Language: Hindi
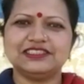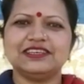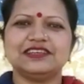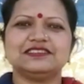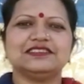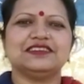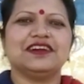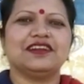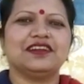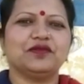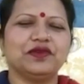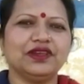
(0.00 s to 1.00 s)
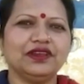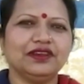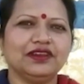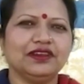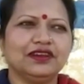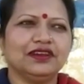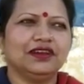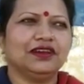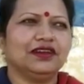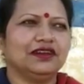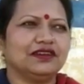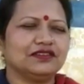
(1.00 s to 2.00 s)
जी e कांडा में
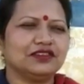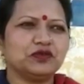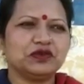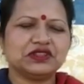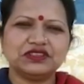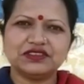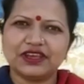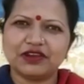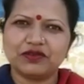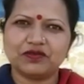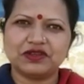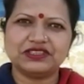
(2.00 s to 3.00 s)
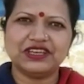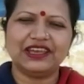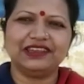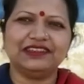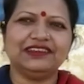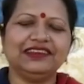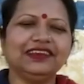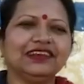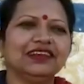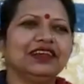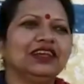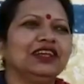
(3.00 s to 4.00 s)
श्रीमती जया वर्मा जी आई थी
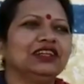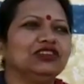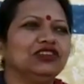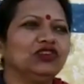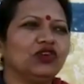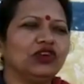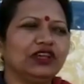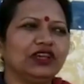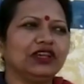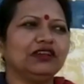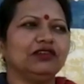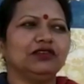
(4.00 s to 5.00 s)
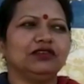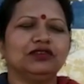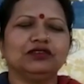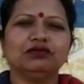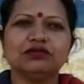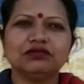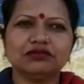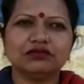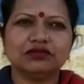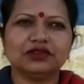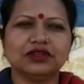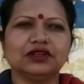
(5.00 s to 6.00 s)
जिन्होंने
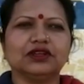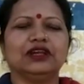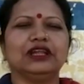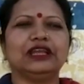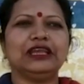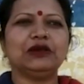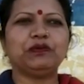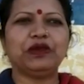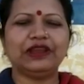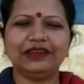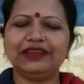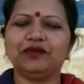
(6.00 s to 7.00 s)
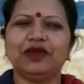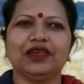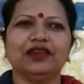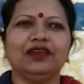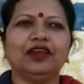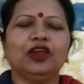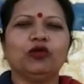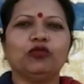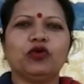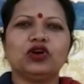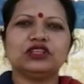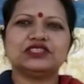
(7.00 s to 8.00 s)
लीप पेंटिंग में
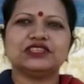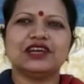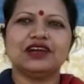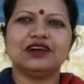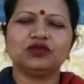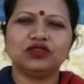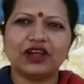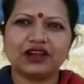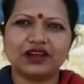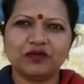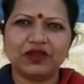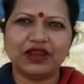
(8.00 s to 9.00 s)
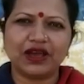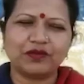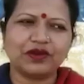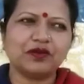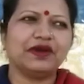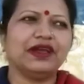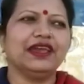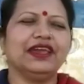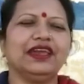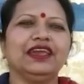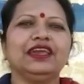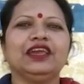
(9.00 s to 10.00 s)
बहुत अच्छा उत्तराखंड में नाम कमाया
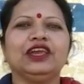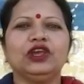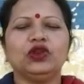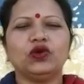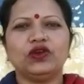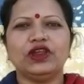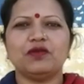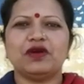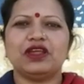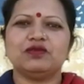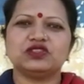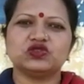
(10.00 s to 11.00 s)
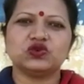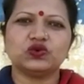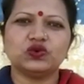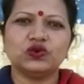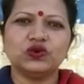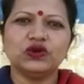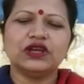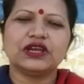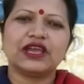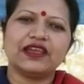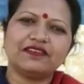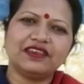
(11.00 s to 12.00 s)
है इन्होंने हमारे बच्चों को
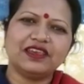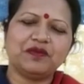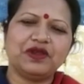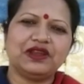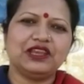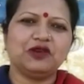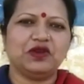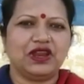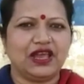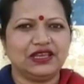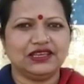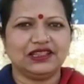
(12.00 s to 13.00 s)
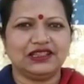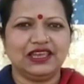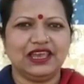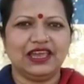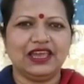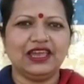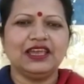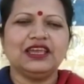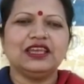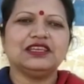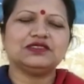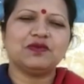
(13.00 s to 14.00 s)
कैसे ये पेंटिंग बनाई जाती है
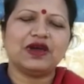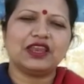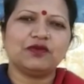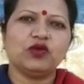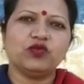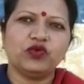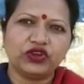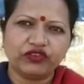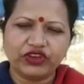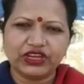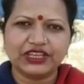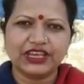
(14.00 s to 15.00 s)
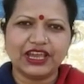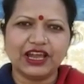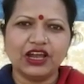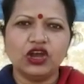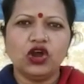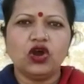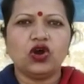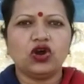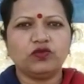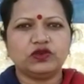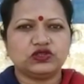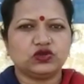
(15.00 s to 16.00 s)
इस बारे में मोटिवेट किया
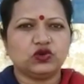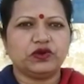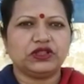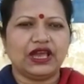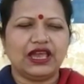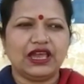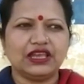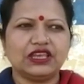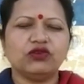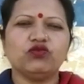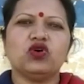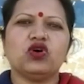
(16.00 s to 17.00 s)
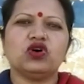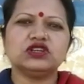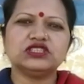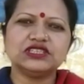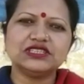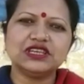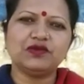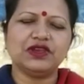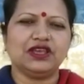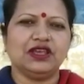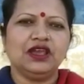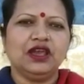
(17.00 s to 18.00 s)
और बच्चों को बताया कि वो और चीज़ें भी
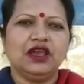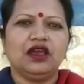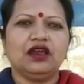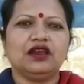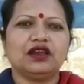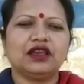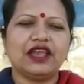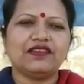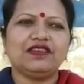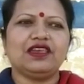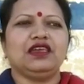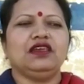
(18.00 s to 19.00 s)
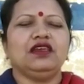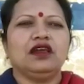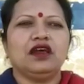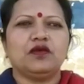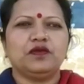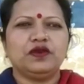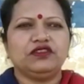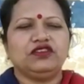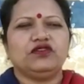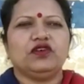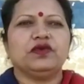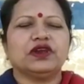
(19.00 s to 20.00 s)
कैसे अपने
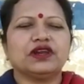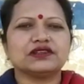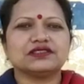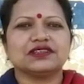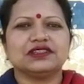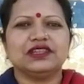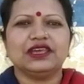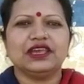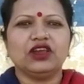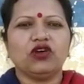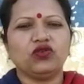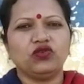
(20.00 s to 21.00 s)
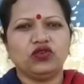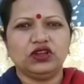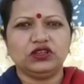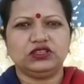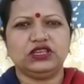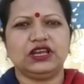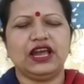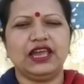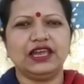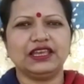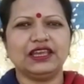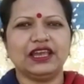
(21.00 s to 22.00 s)
जीवन में कर सकते हैं और उन्होंने
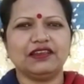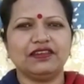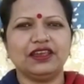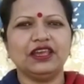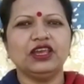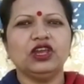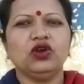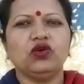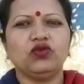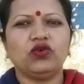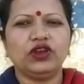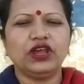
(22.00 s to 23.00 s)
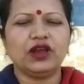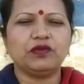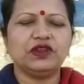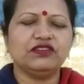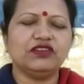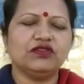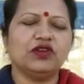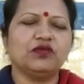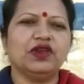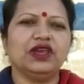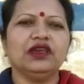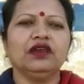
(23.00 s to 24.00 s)
सिखाया कि कैसे उन्होंने अपने जीवन
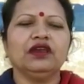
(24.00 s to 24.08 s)
में